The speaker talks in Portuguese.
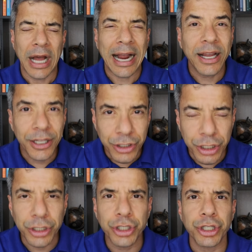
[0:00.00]

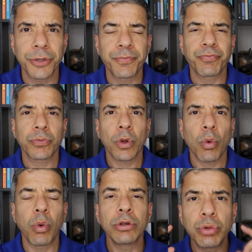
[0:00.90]
Acredite
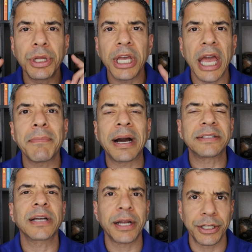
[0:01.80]
quando ninguém
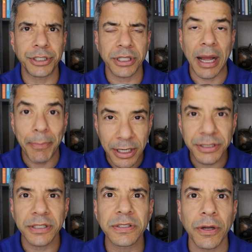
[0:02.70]
mais acreditar.
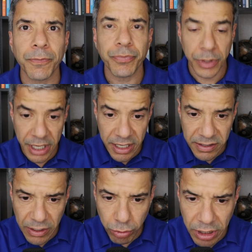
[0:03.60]
Preste atenção.
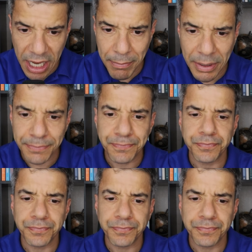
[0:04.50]
Esse é o tema